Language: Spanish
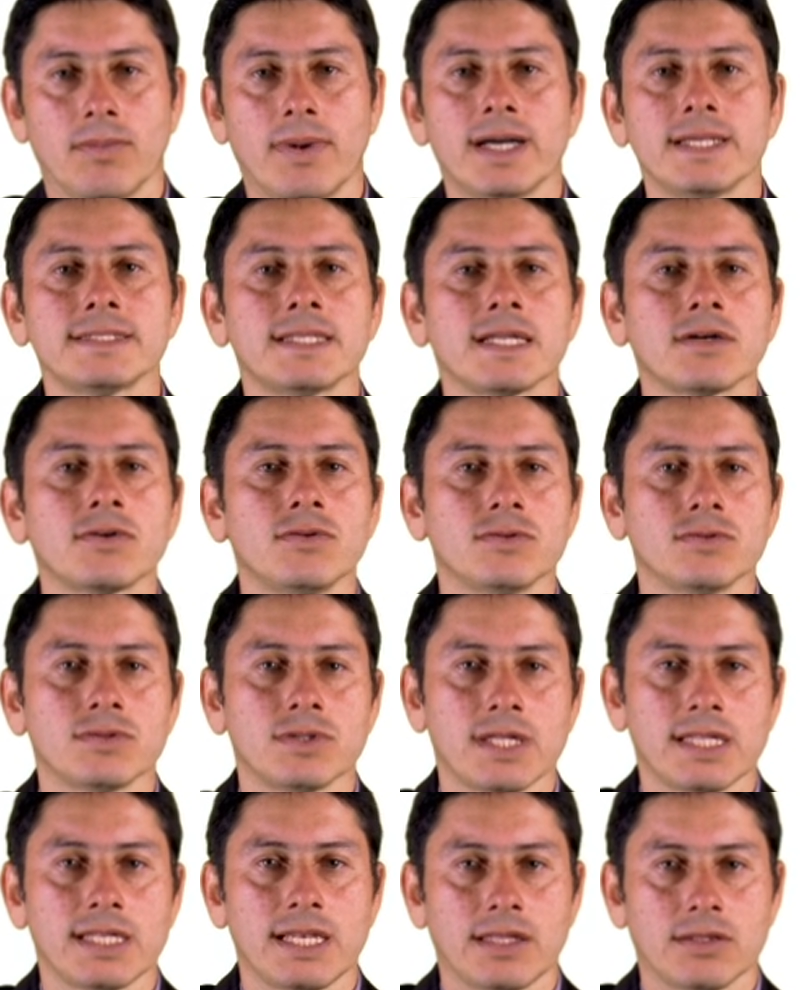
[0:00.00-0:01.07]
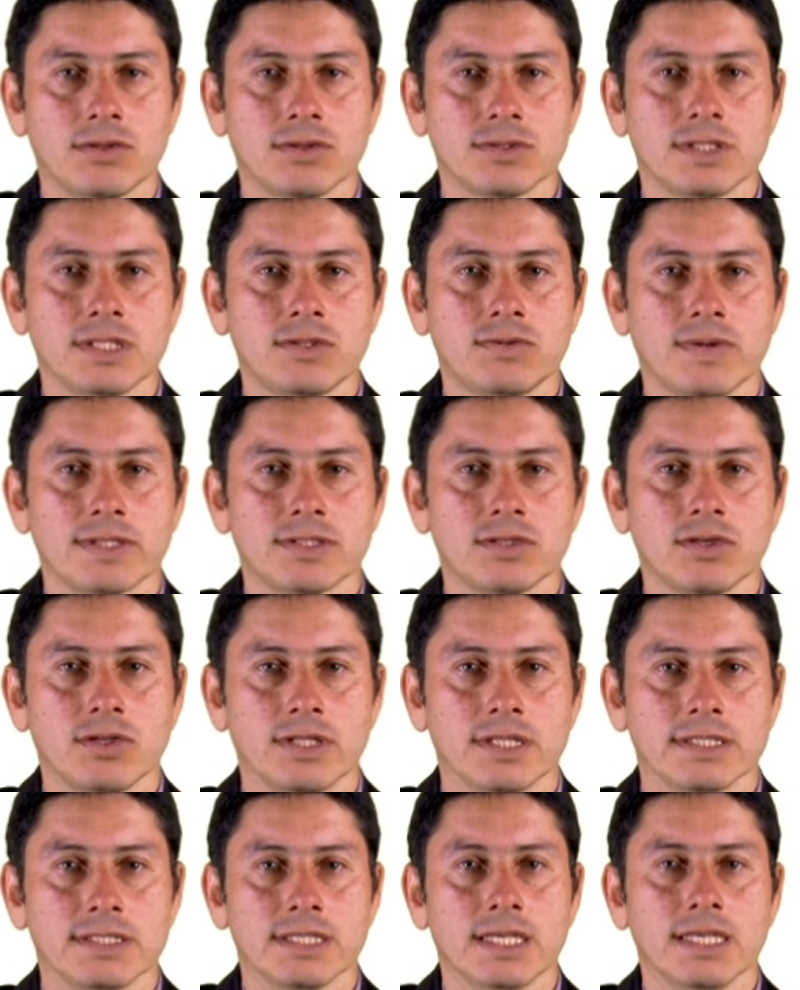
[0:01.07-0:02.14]
Basta con una de las dos
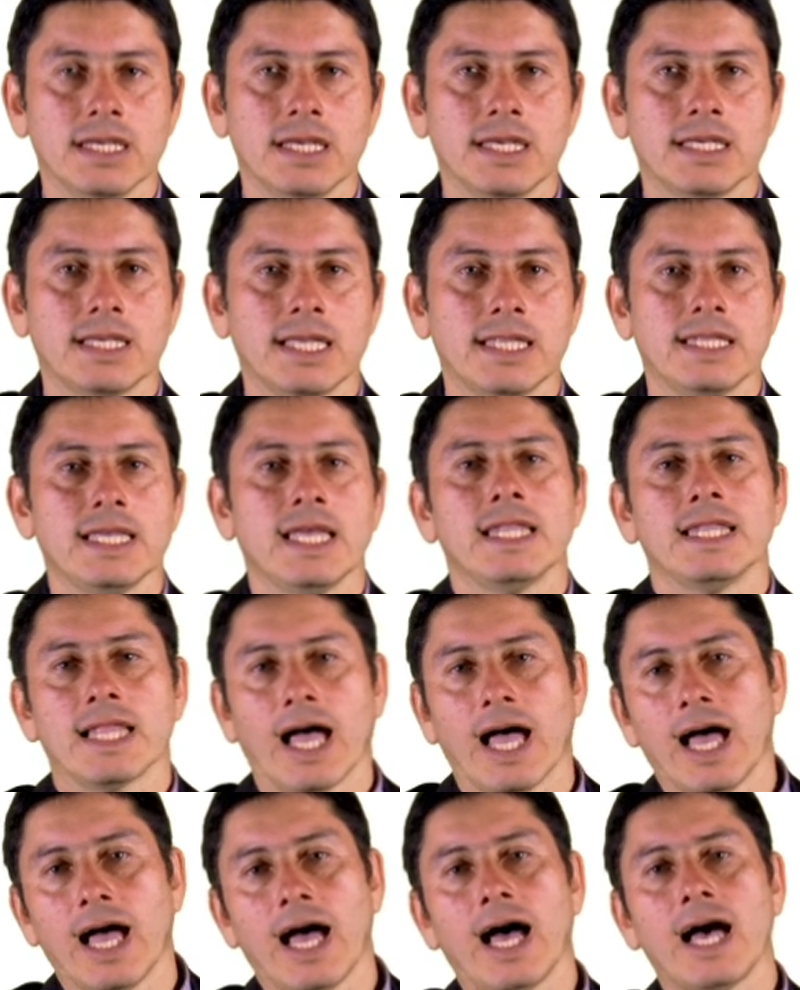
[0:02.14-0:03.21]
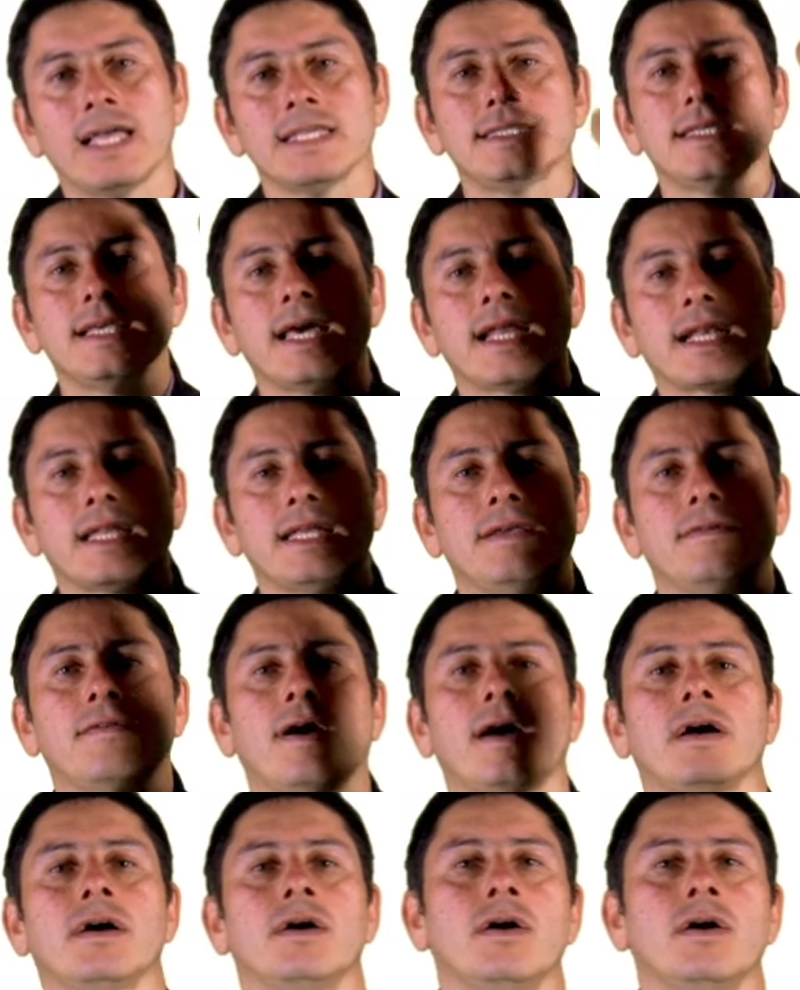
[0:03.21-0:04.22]
situaciones, que tienda hacia arriba